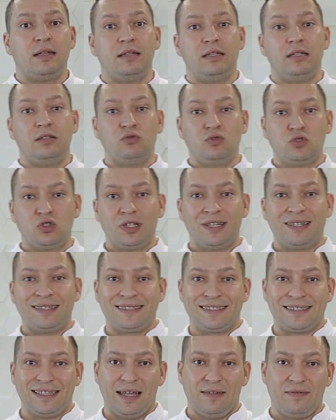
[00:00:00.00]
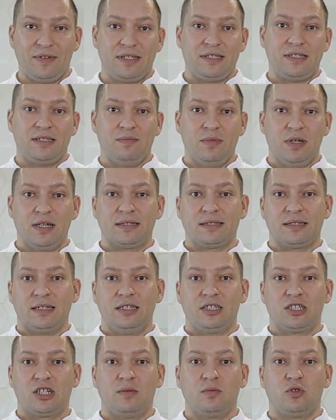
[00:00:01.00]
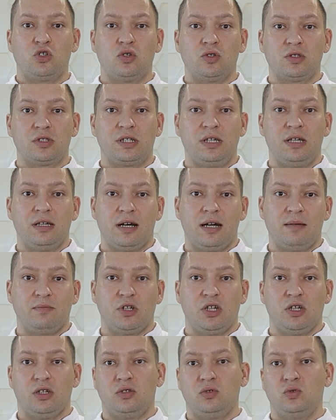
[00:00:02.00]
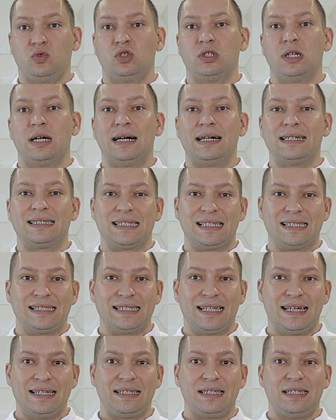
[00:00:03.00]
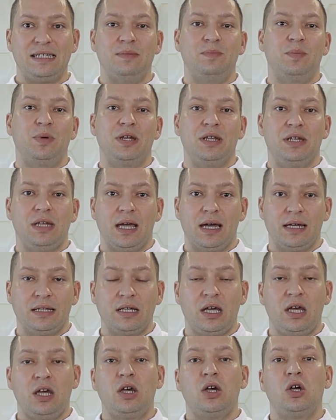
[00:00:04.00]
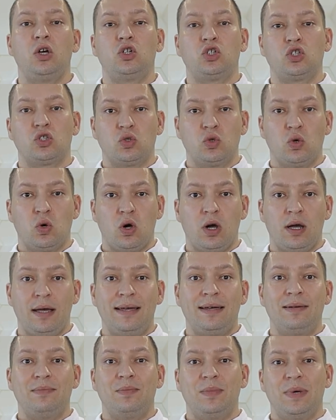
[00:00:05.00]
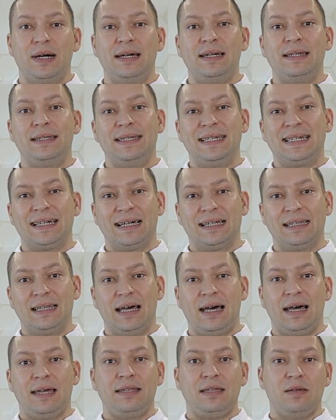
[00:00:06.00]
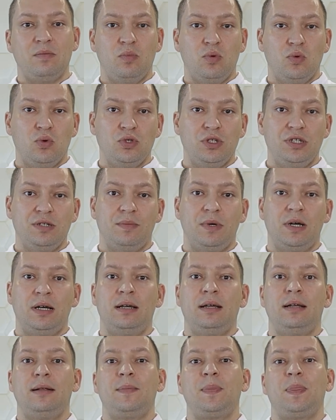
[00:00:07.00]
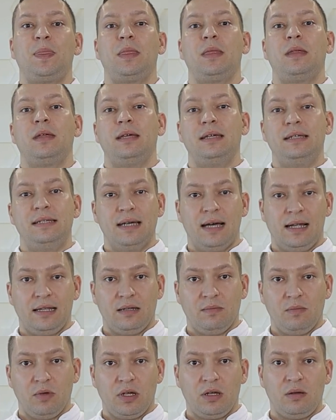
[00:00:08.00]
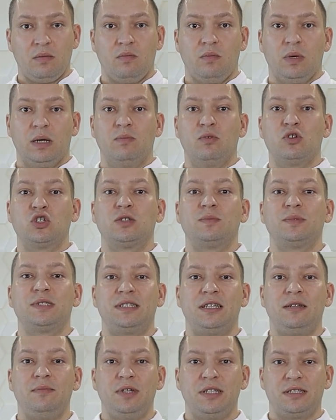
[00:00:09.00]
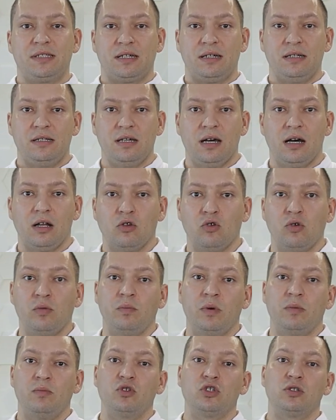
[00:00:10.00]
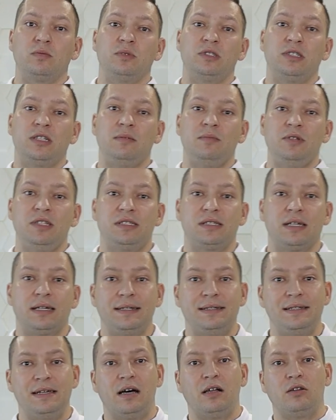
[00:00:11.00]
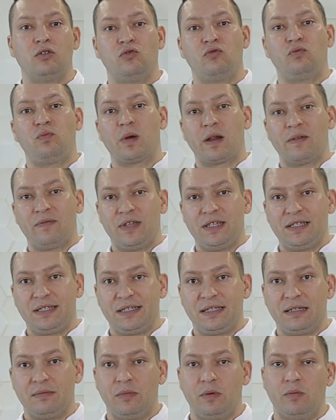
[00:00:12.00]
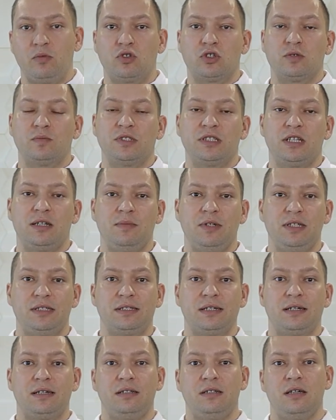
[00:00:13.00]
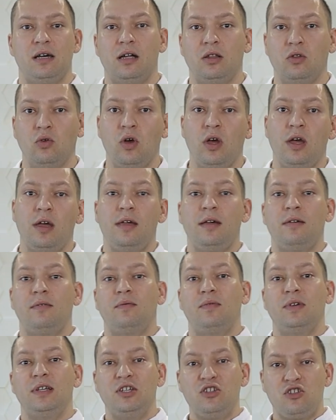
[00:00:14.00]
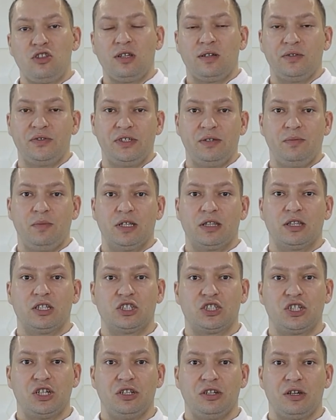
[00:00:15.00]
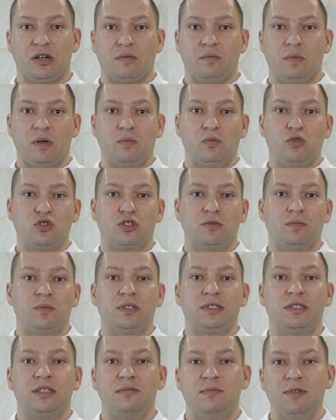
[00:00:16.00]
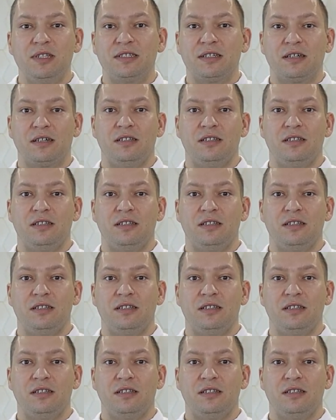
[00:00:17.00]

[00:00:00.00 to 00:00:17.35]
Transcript: Не нужно ставить себе слишком жесткие рамки. Нужно осознать и принять, что мы никогда не будем идеальными. Мы можем стремиться к идеалу, мы можем стремиться к идеалу в профессии, мы можем стремиться к идеалу в личных взаимоотношениях, мы можем стремиться